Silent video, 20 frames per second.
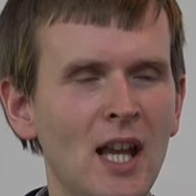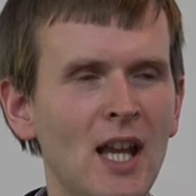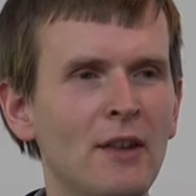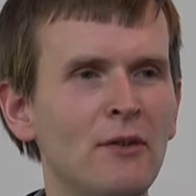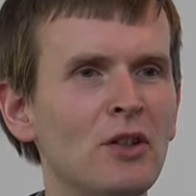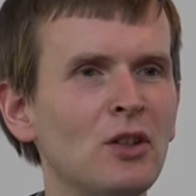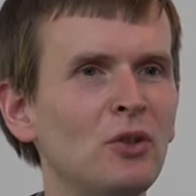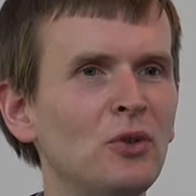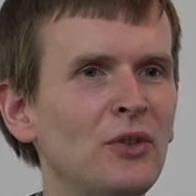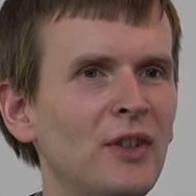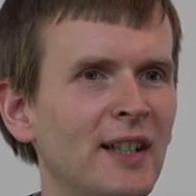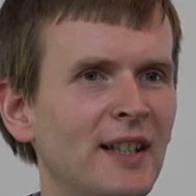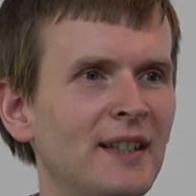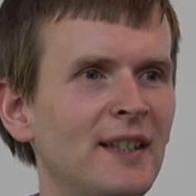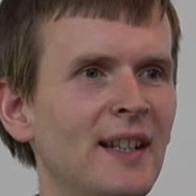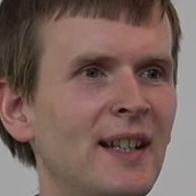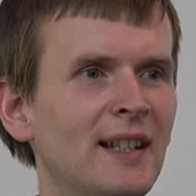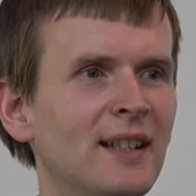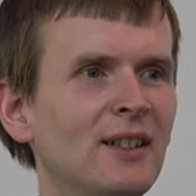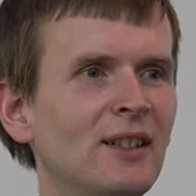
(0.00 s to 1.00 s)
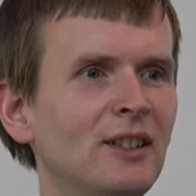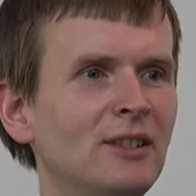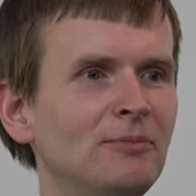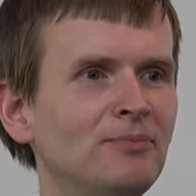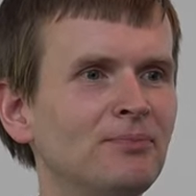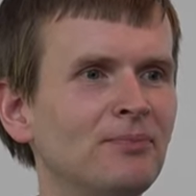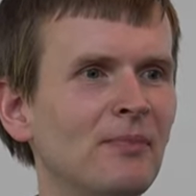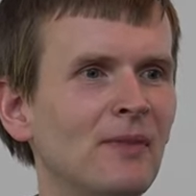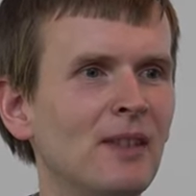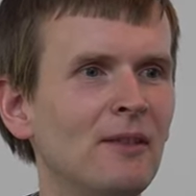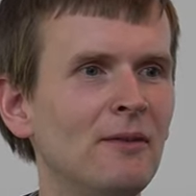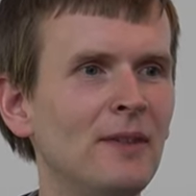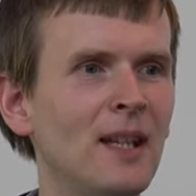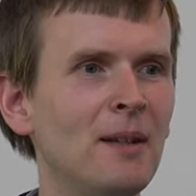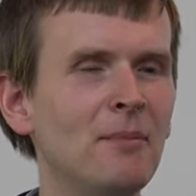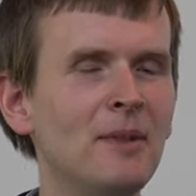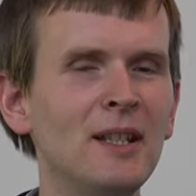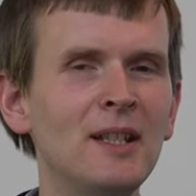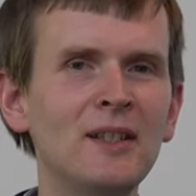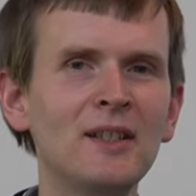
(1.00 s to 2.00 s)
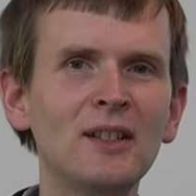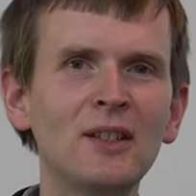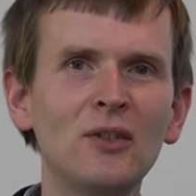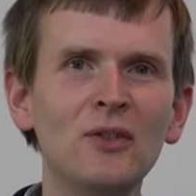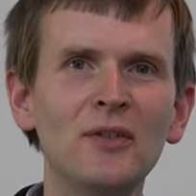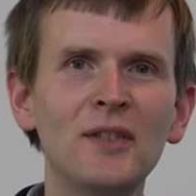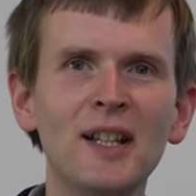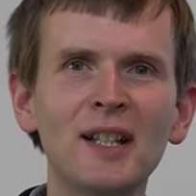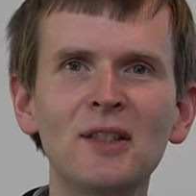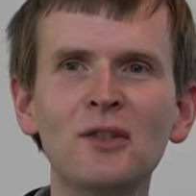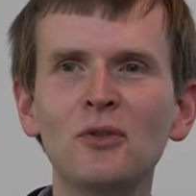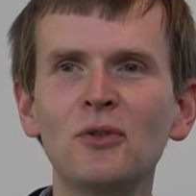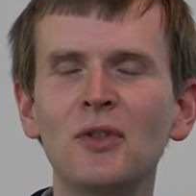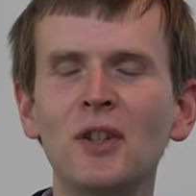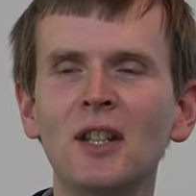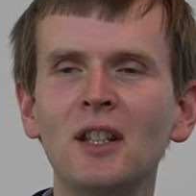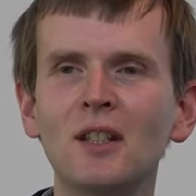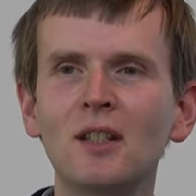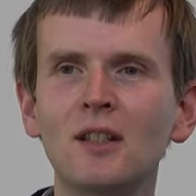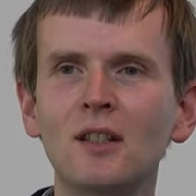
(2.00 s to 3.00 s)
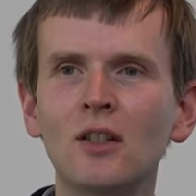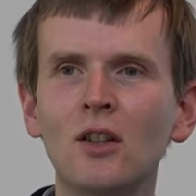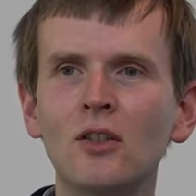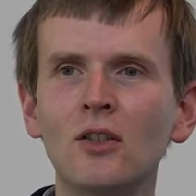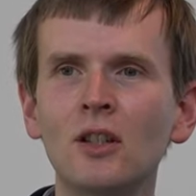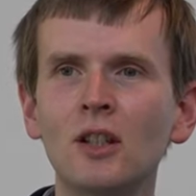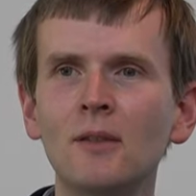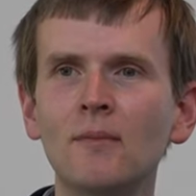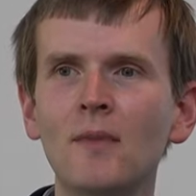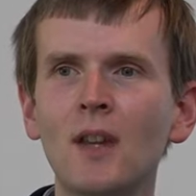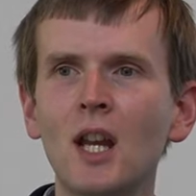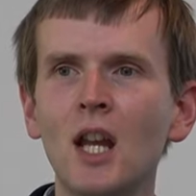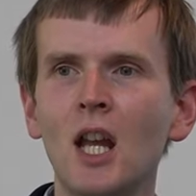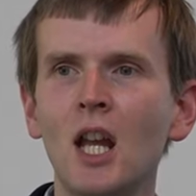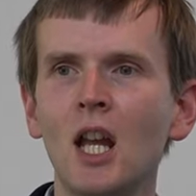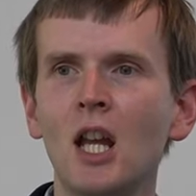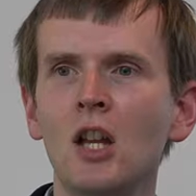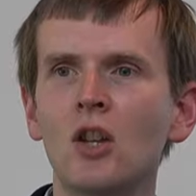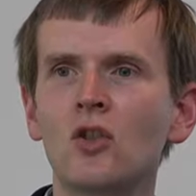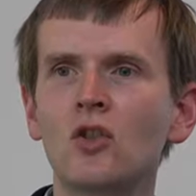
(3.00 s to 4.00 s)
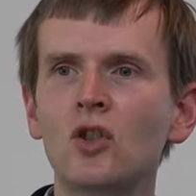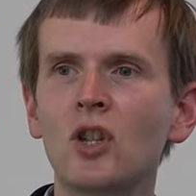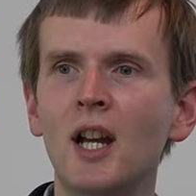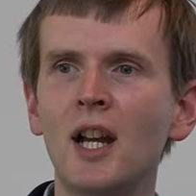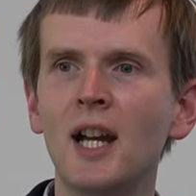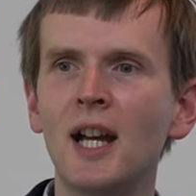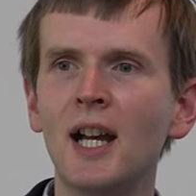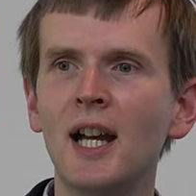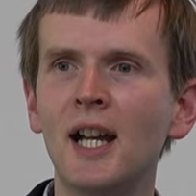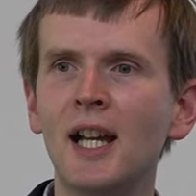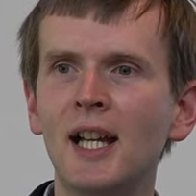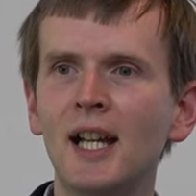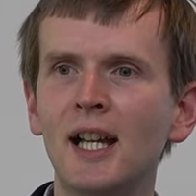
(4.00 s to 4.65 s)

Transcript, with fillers: Wskutek tego wiemy z kontekstu tej historii, że